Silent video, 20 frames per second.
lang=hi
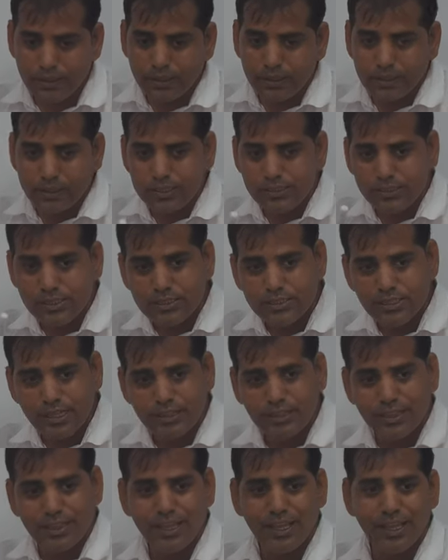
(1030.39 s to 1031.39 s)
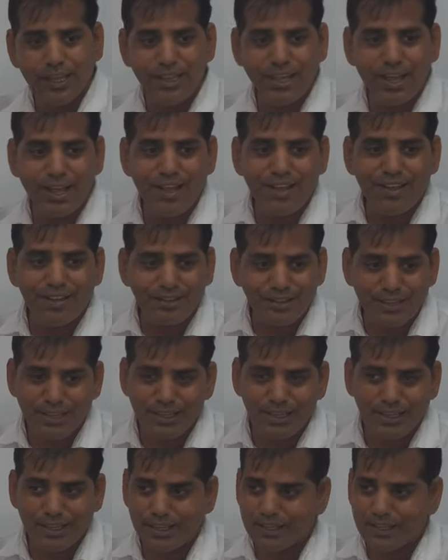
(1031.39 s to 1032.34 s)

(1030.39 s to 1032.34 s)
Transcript: कि ये जनजाति है या नहीं है